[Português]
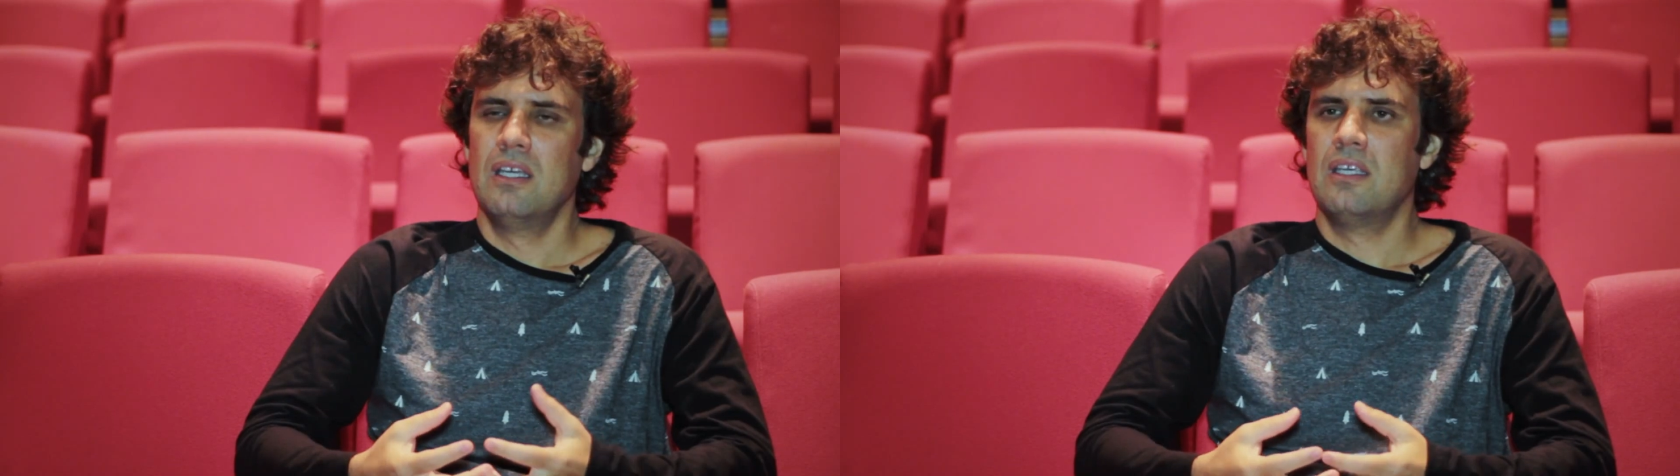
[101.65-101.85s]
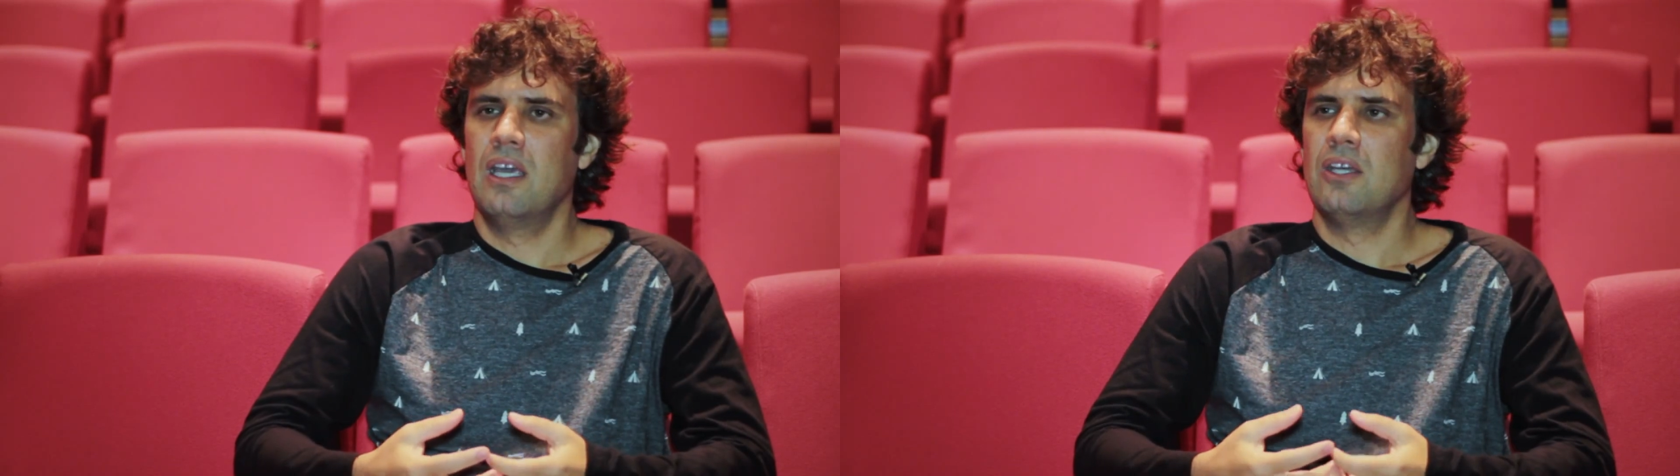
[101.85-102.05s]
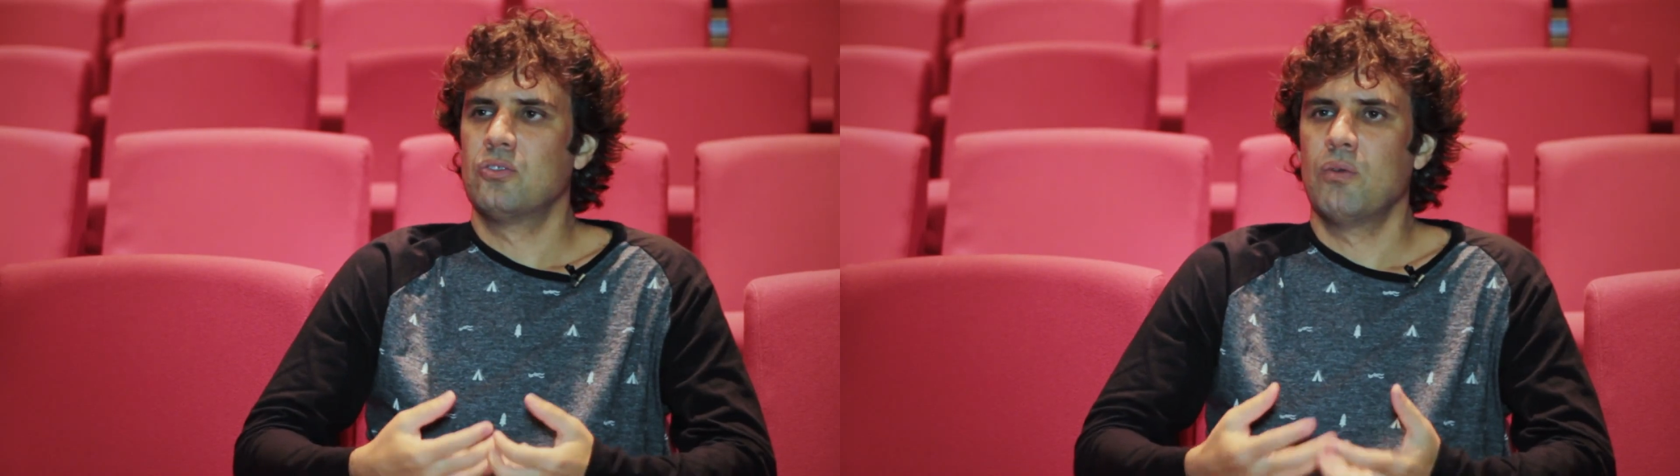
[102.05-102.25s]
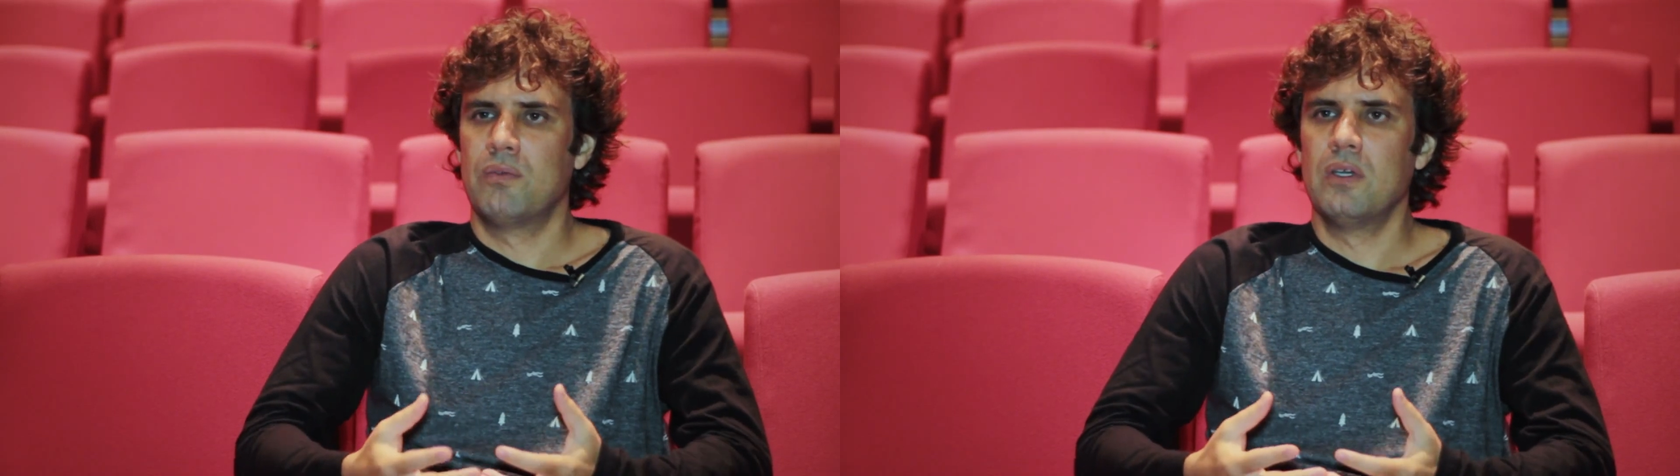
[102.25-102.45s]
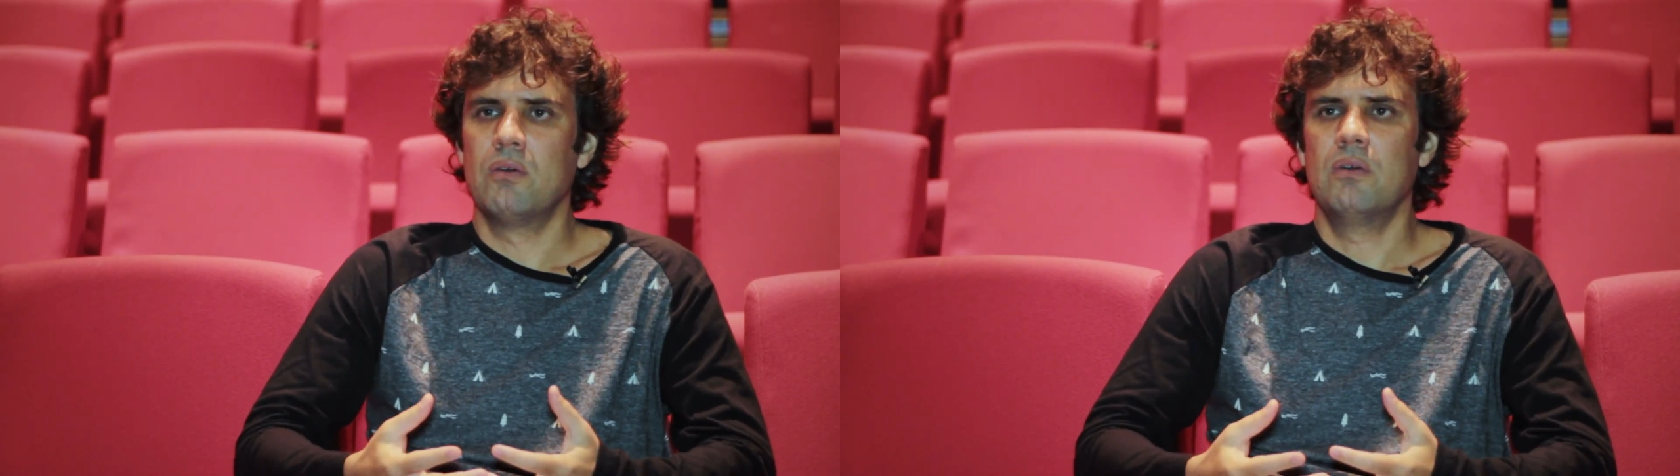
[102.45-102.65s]
que
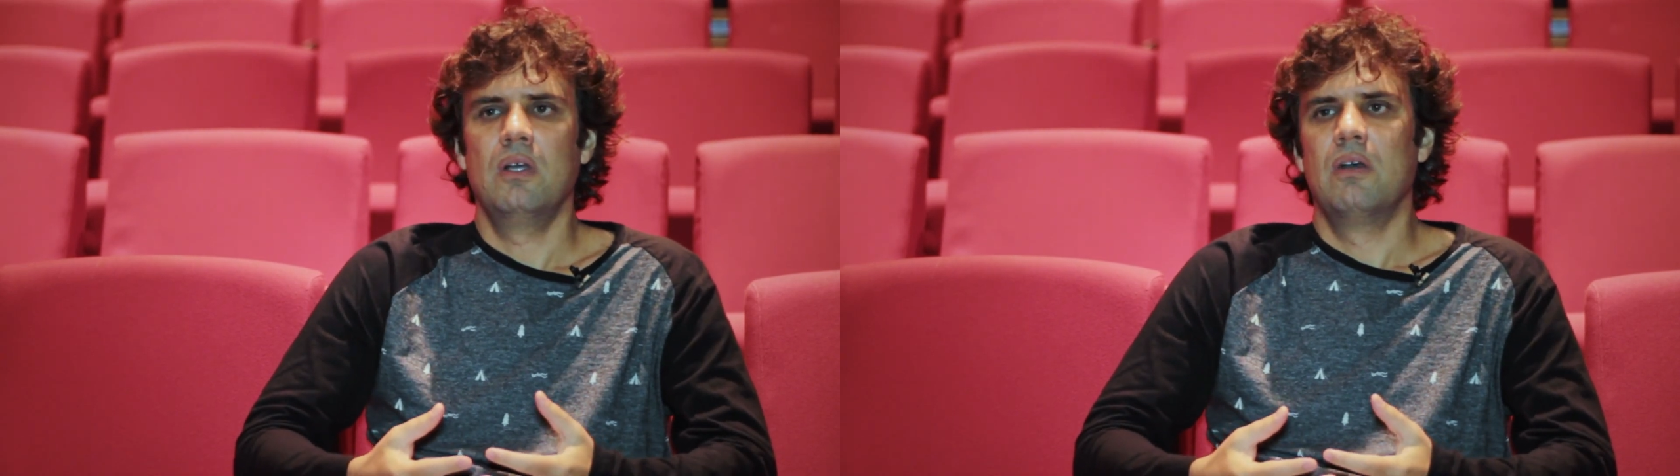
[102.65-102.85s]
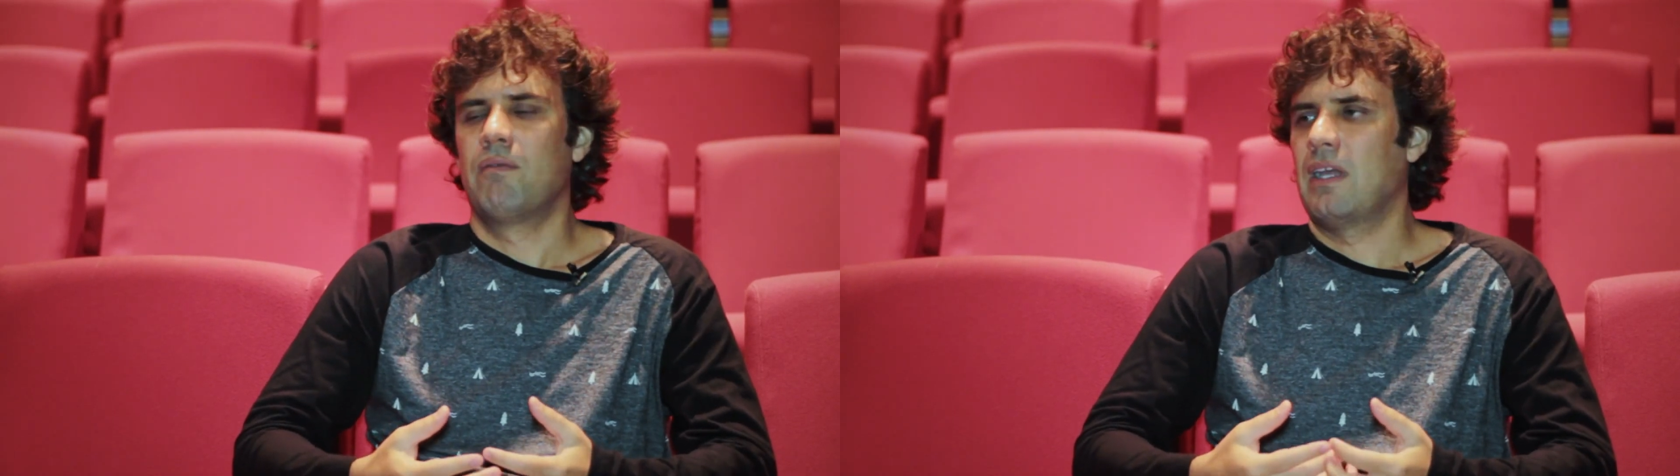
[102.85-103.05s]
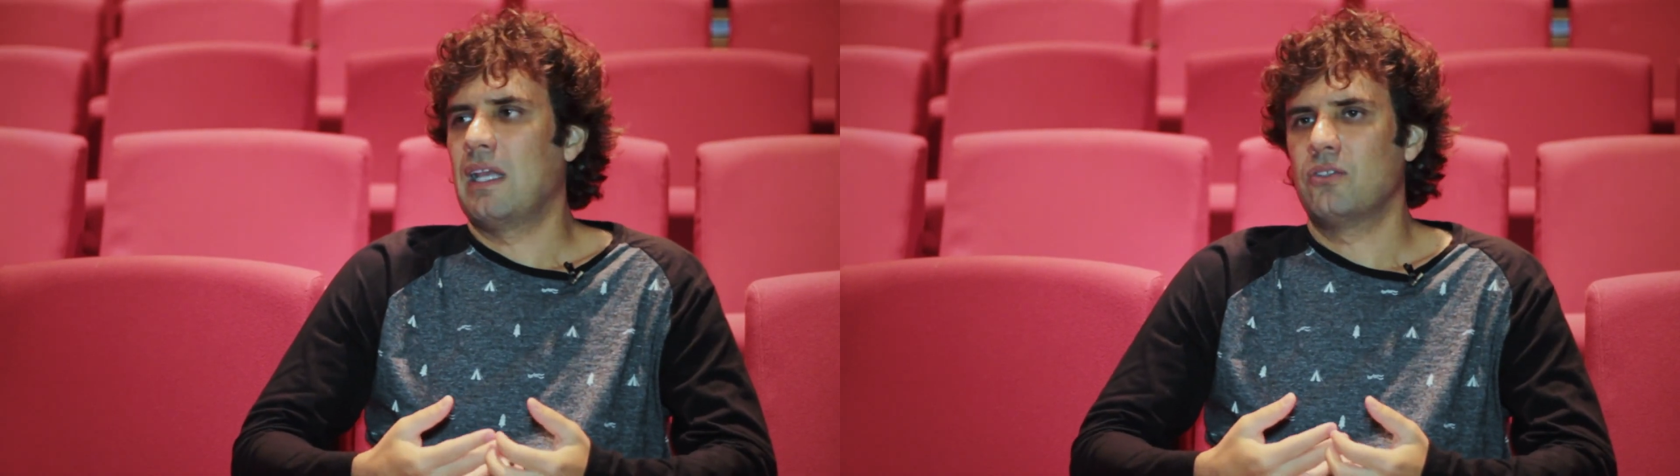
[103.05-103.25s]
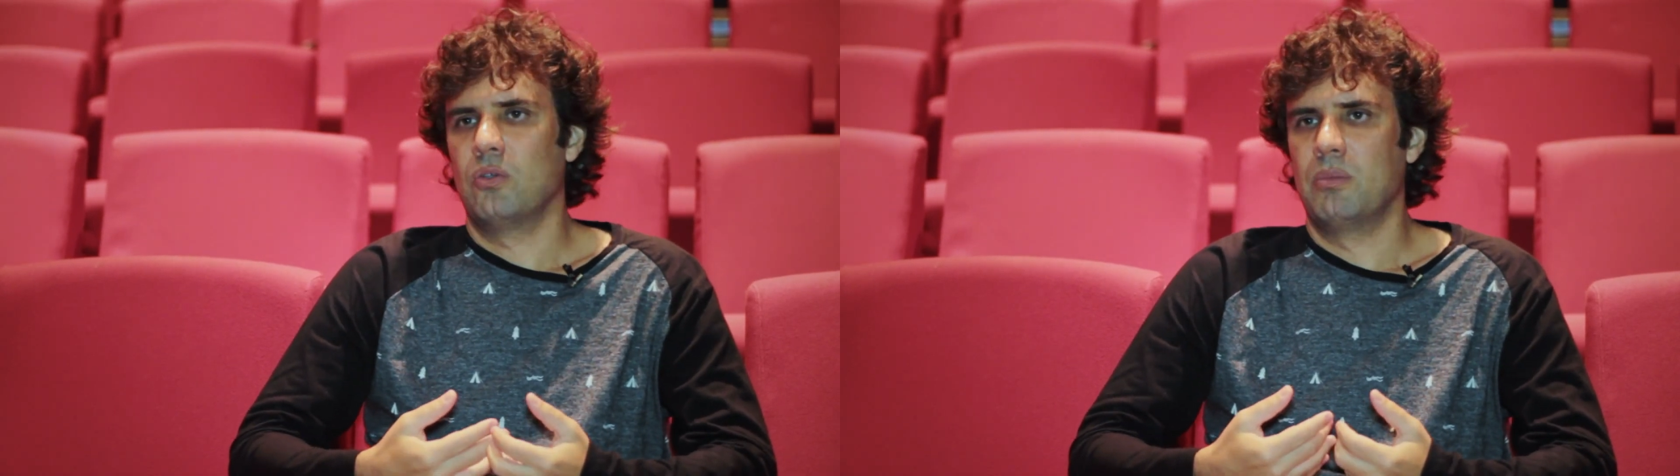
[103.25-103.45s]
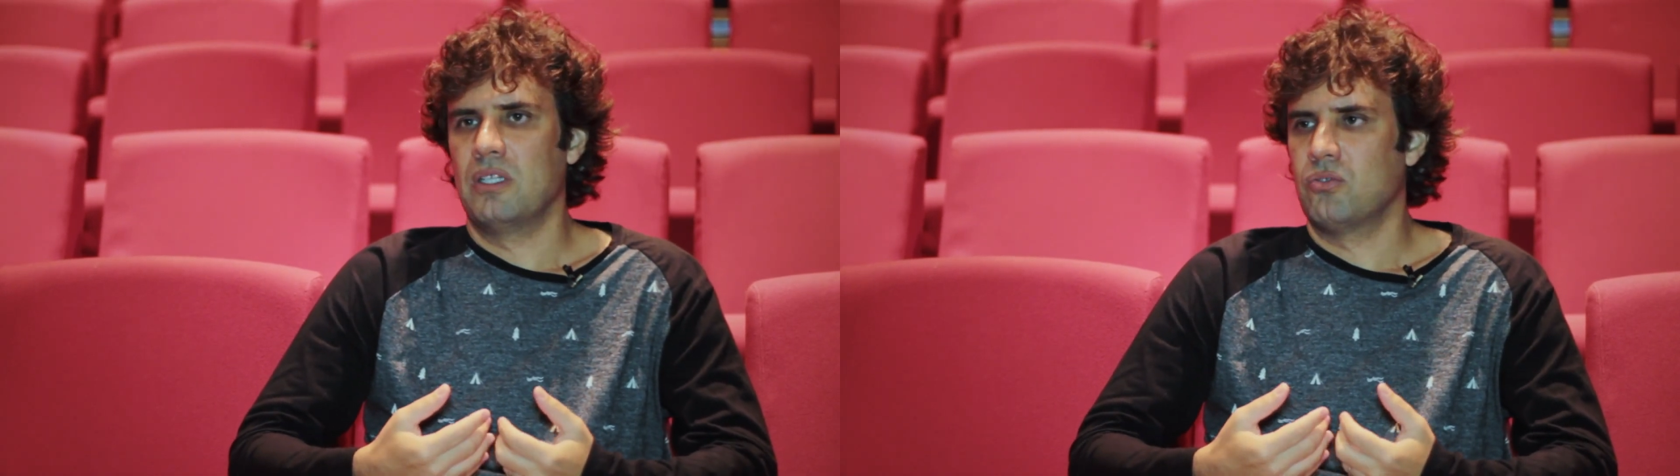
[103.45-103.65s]
resolveu falar
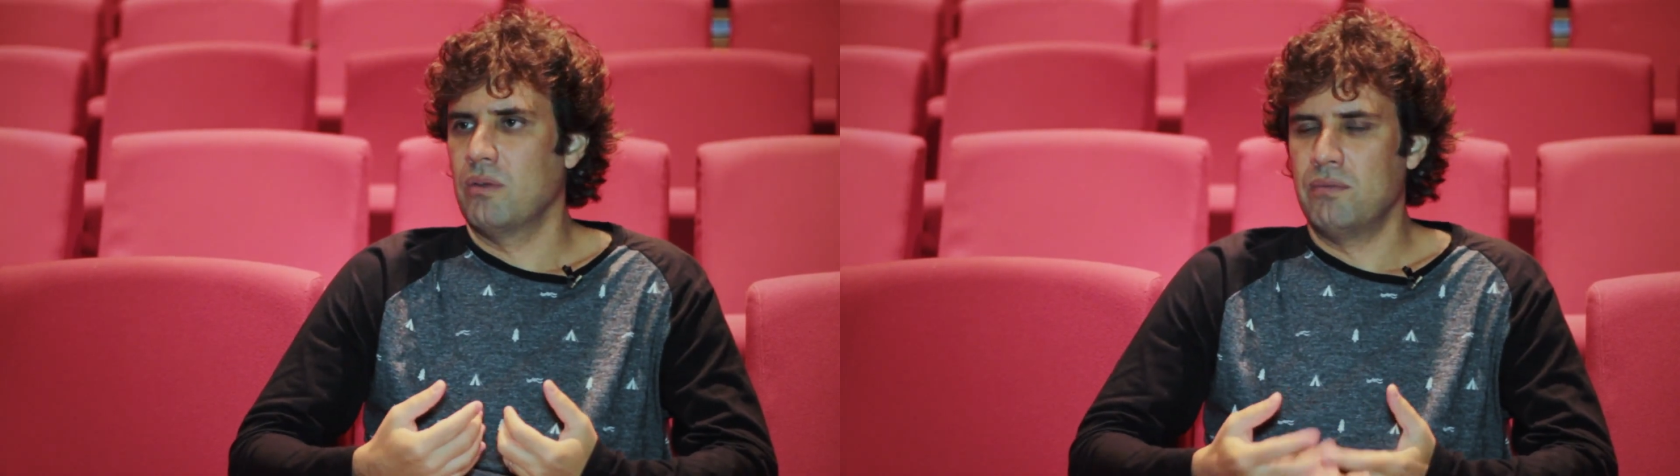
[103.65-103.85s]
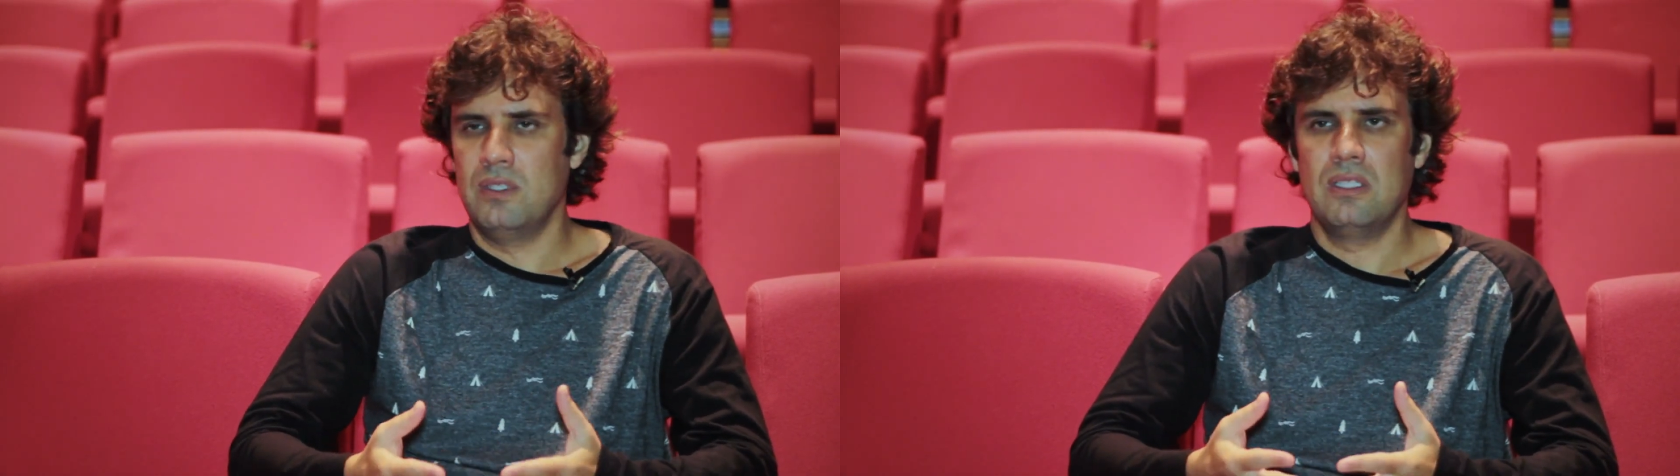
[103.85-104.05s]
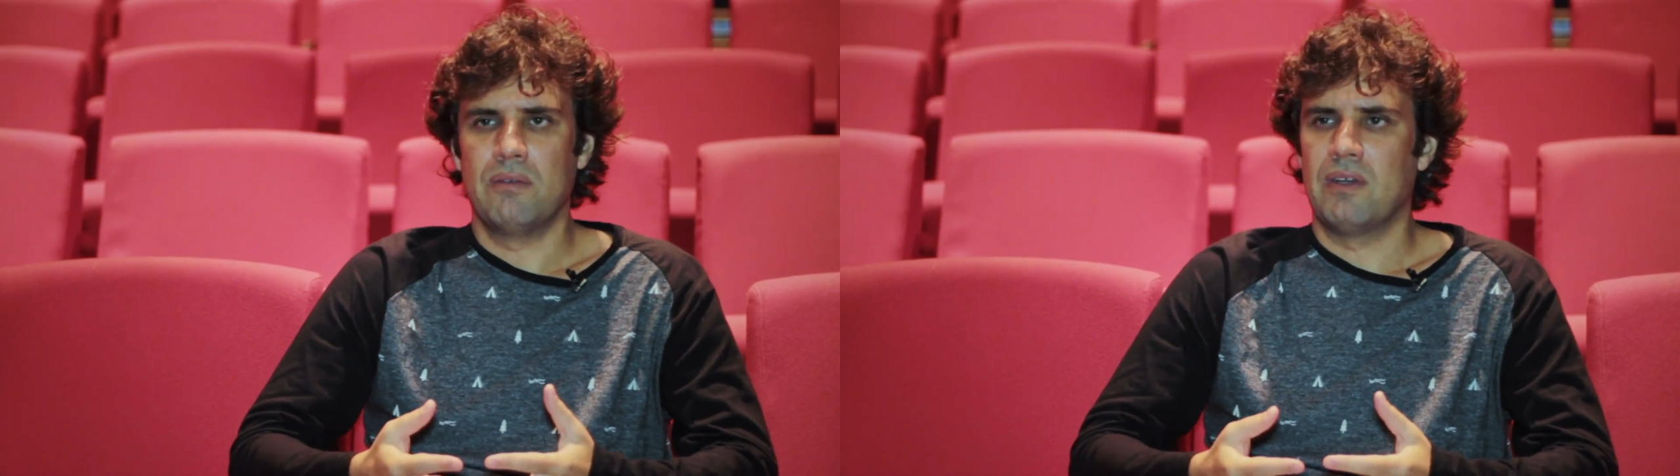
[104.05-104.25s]
sobre a sua vida,